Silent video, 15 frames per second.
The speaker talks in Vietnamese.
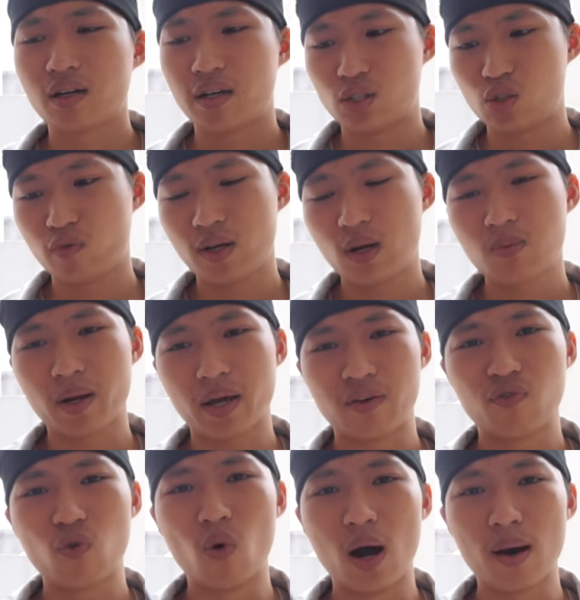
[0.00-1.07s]
cái sofa đốc này
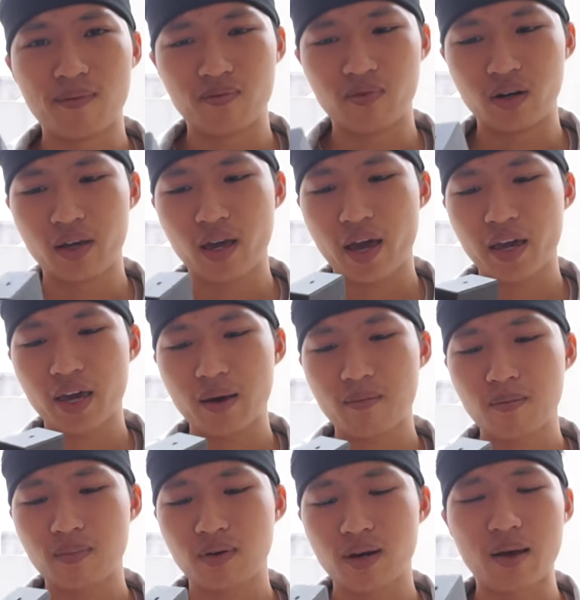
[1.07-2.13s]
phù hợp với anh em
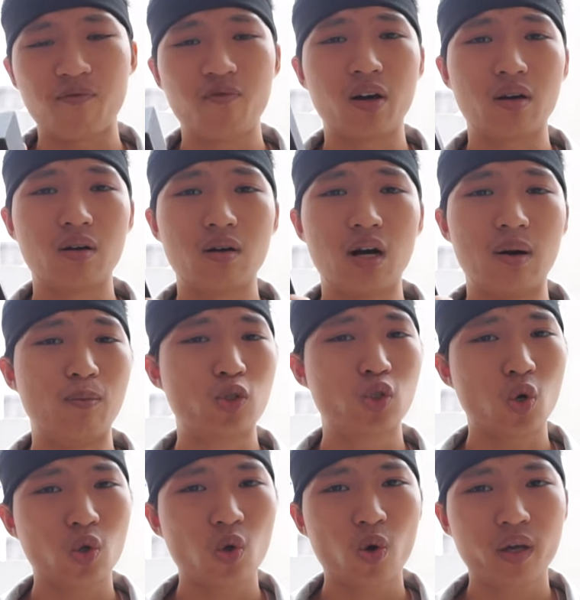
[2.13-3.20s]
làm việc ở một
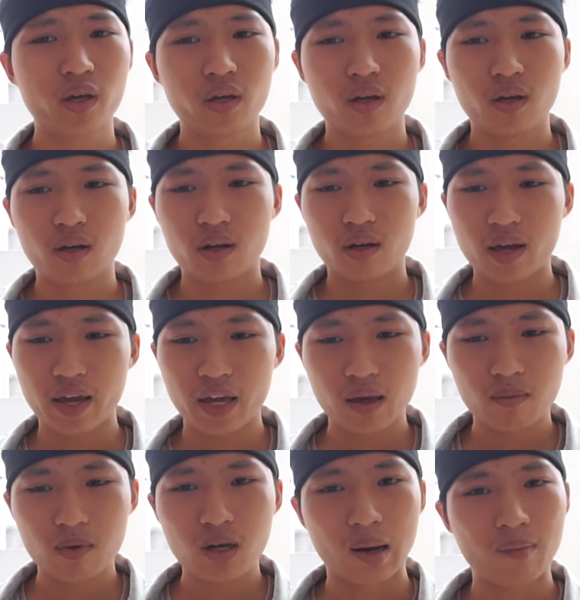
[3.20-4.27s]
chỗ thôi anh
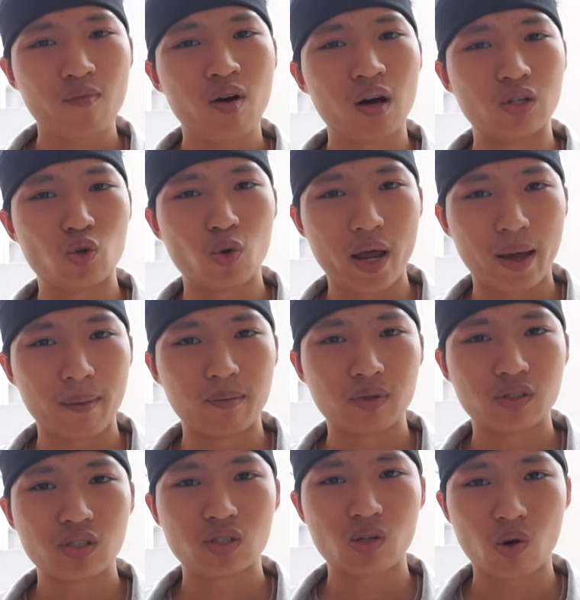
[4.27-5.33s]
em cứ cắm ở chỗ làm
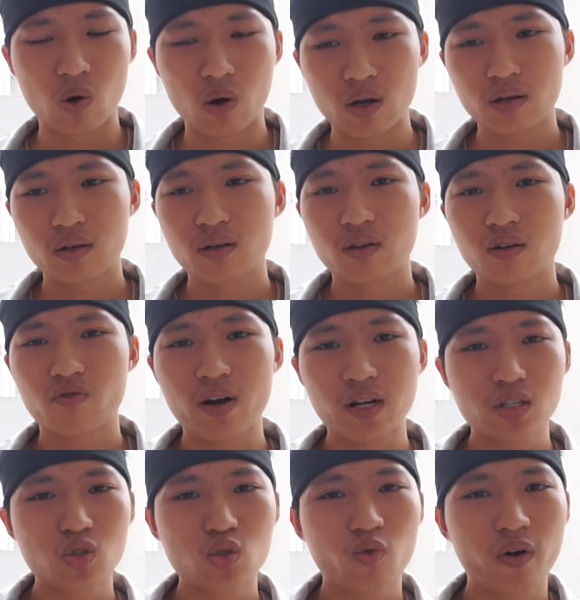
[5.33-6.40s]
sau đó
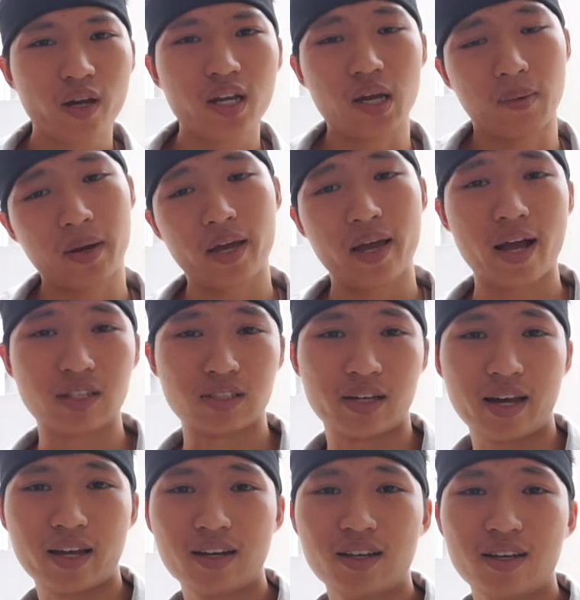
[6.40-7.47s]
vác chiếc sofa đi gặp khách hàng chẳng
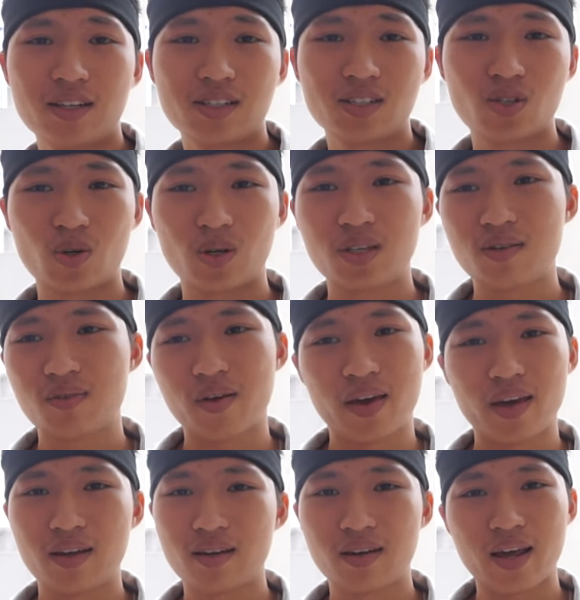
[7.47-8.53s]
hạn sau đó thì
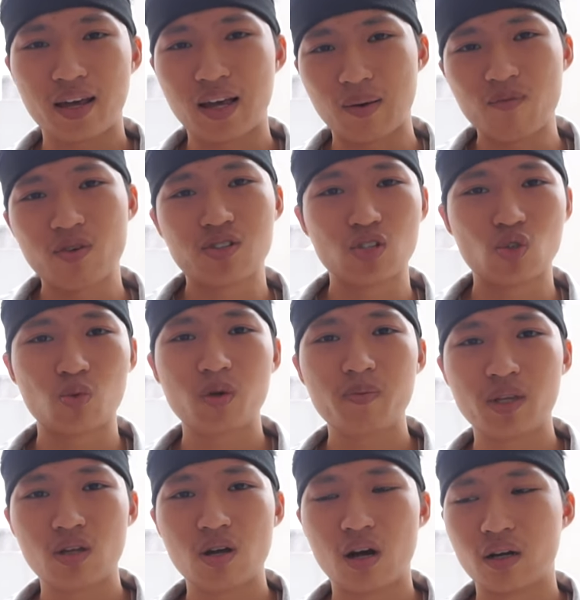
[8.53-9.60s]
về lại cắm và sử dụng như
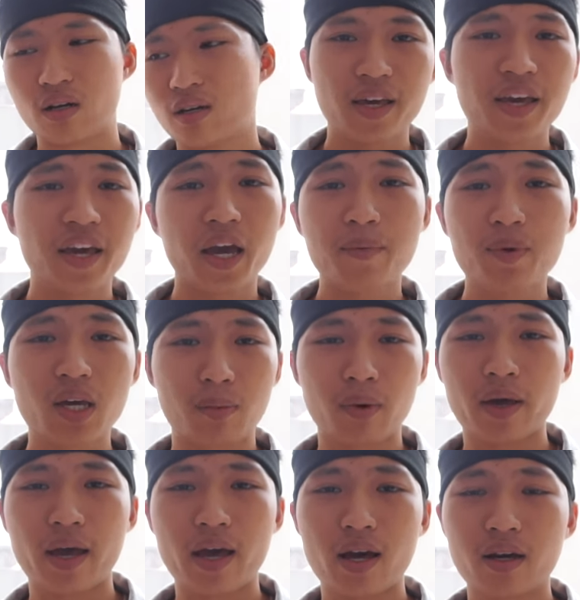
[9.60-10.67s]
bình thường khi anh em đi gặp
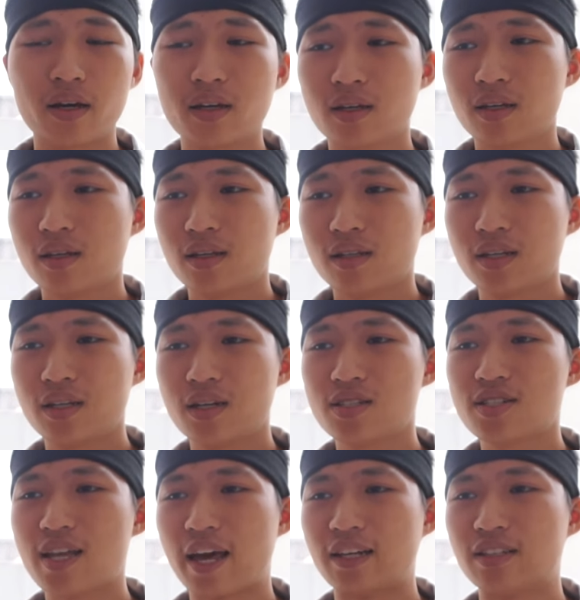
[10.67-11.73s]
khách hàng ấy thì
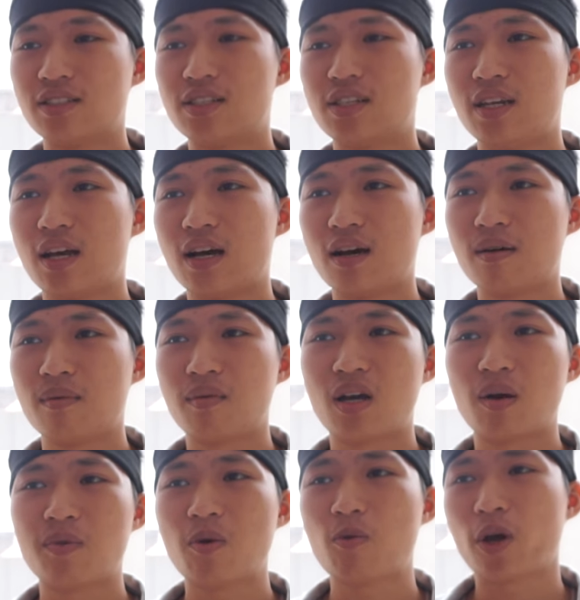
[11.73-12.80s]
đơn giản chỉ là
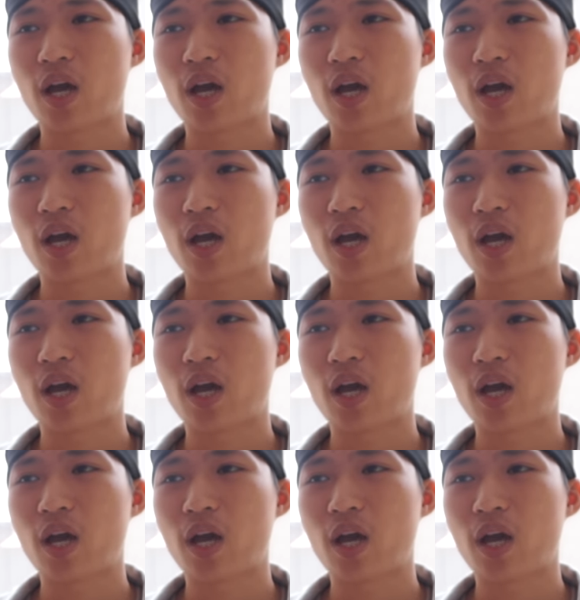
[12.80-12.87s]
cầm theo